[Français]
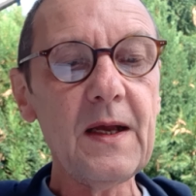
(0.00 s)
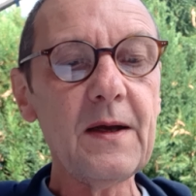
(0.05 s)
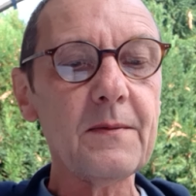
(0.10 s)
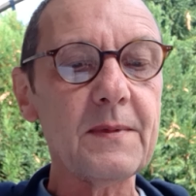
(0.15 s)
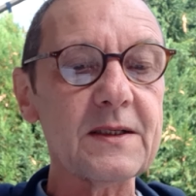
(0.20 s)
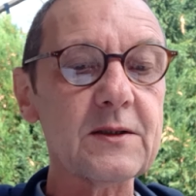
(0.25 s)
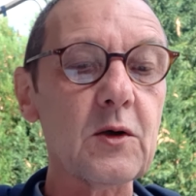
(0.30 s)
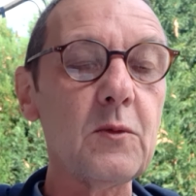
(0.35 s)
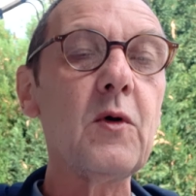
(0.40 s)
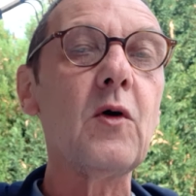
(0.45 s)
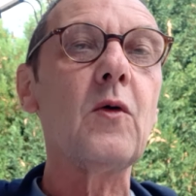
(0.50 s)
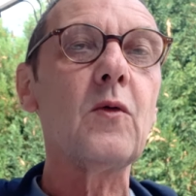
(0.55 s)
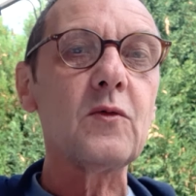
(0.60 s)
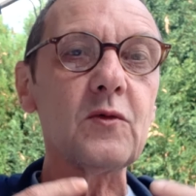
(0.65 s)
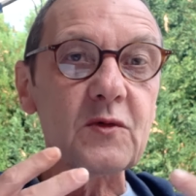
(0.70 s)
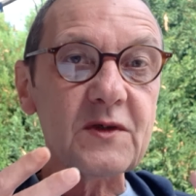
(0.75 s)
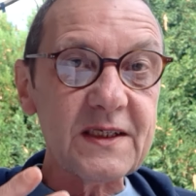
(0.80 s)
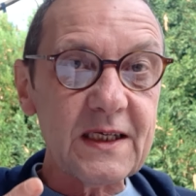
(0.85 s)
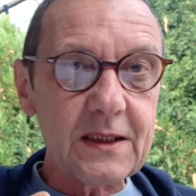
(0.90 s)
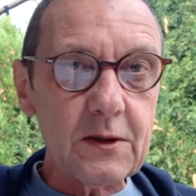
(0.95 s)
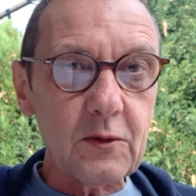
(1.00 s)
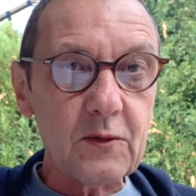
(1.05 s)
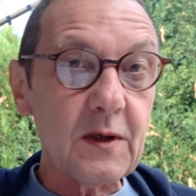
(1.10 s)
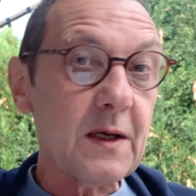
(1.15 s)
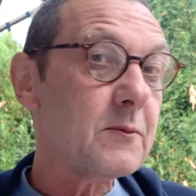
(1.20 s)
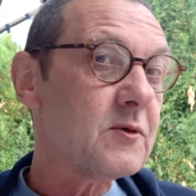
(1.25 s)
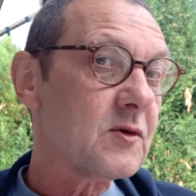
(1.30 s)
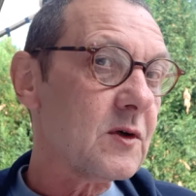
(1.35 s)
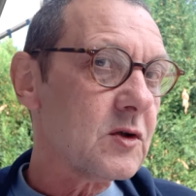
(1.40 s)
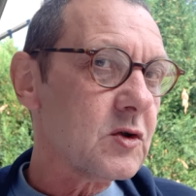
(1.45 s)
Parce que bon, on sait qu'on a
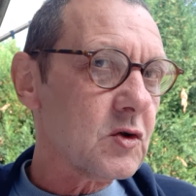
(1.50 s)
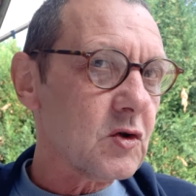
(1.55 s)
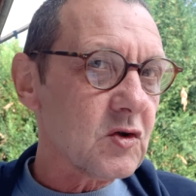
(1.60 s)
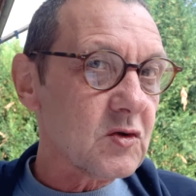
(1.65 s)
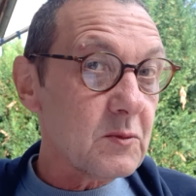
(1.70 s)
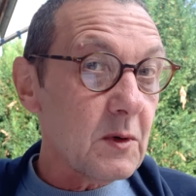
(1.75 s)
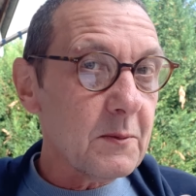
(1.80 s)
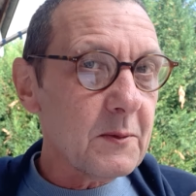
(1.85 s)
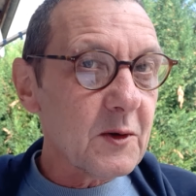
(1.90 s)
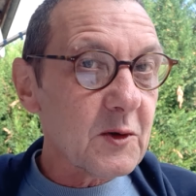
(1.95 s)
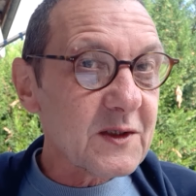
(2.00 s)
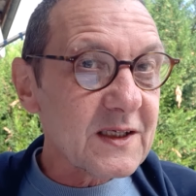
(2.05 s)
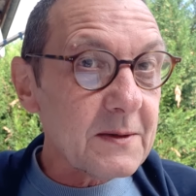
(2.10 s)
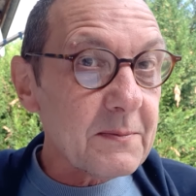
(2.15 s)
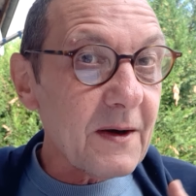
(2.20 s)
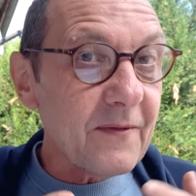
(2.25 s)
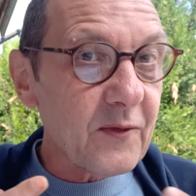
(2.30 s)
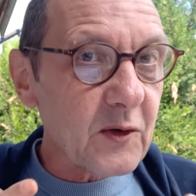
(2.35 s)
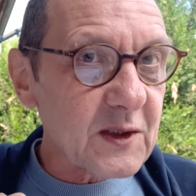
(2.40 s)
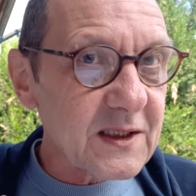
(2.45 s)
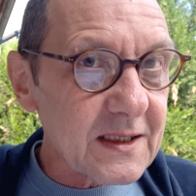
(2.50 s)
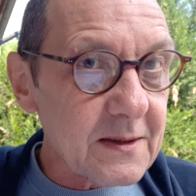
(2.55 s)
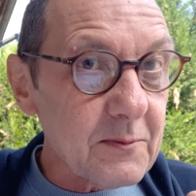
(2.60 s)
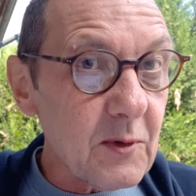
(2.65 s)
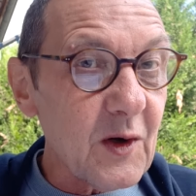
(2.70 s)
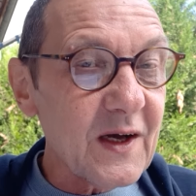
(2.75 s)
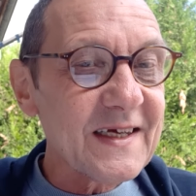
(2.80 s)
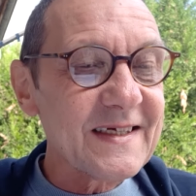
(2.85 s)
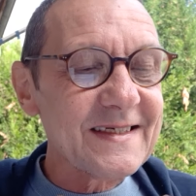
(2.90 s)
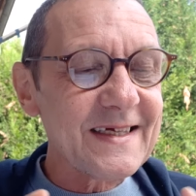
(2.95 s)
besoin de changement, mais on ne sait pas
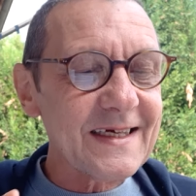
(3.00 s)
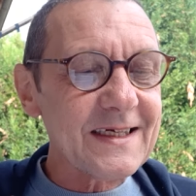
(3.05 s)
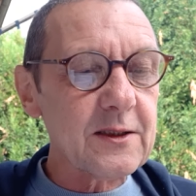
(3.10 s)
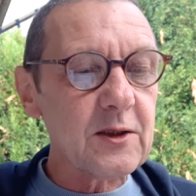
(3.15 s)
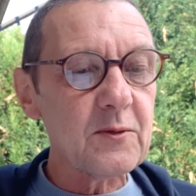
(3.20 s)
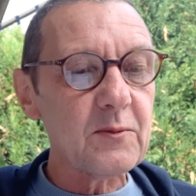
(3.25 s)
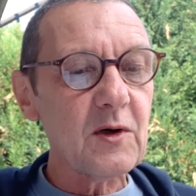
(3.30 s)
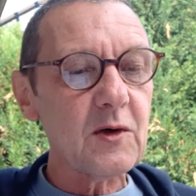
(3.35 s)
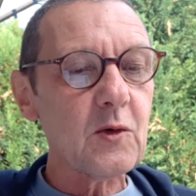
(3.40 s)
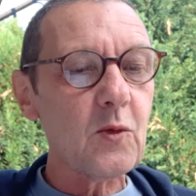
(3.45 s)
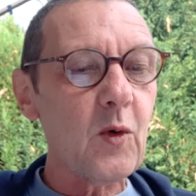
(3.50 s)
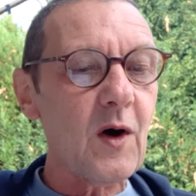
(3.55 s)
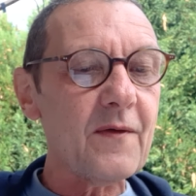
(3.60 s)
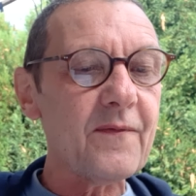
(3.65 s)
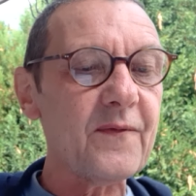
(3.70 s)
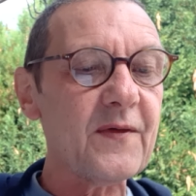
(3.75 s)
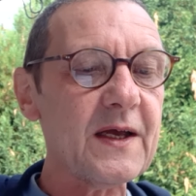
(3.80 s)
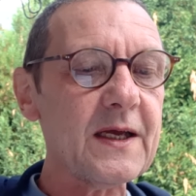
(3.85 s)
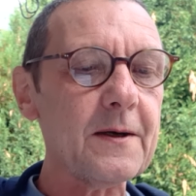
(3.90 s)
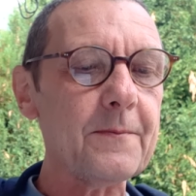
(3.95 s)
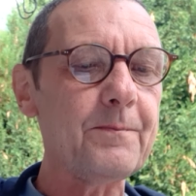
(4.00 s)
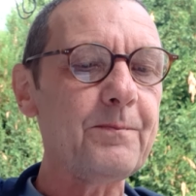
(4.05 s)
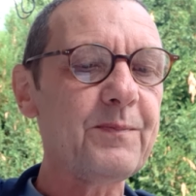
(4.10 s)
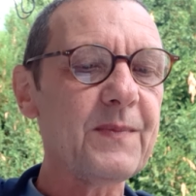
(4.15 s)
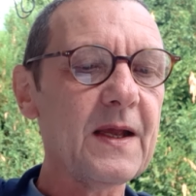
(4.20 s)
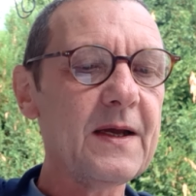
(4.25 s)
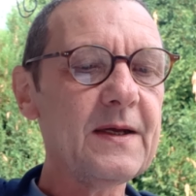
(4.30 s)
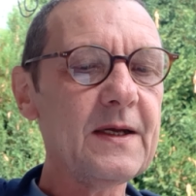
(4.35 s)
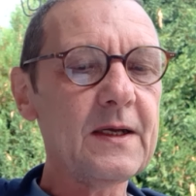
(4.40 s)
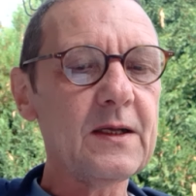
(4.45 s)
forcément exactement quoi faire.
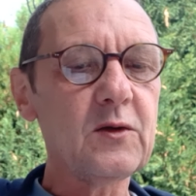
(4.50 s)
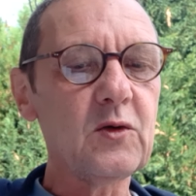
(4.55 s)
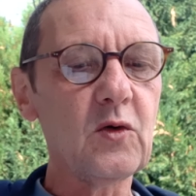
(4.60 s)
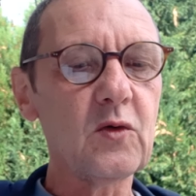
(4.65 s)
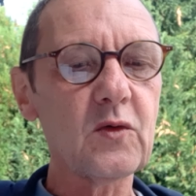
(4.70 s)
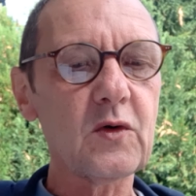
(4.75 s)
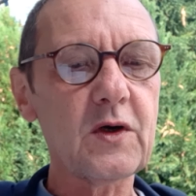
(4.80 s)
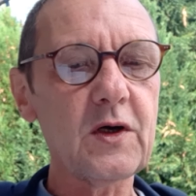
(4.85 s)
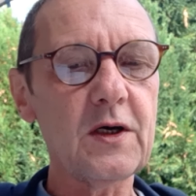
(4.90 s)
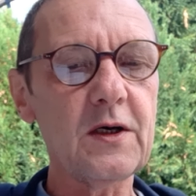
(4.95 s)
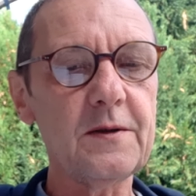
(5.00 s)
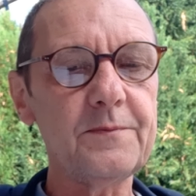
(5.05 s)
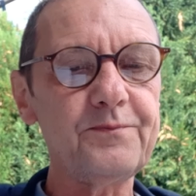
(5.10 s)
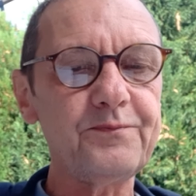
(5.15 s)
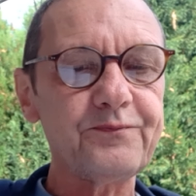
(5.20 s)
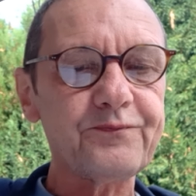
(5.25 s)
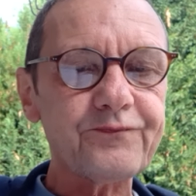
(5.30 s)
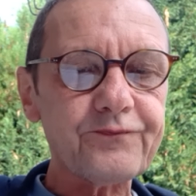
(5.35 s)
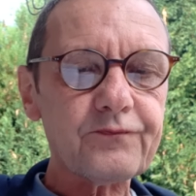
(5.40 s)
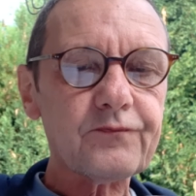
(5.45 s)
Donc... Euh,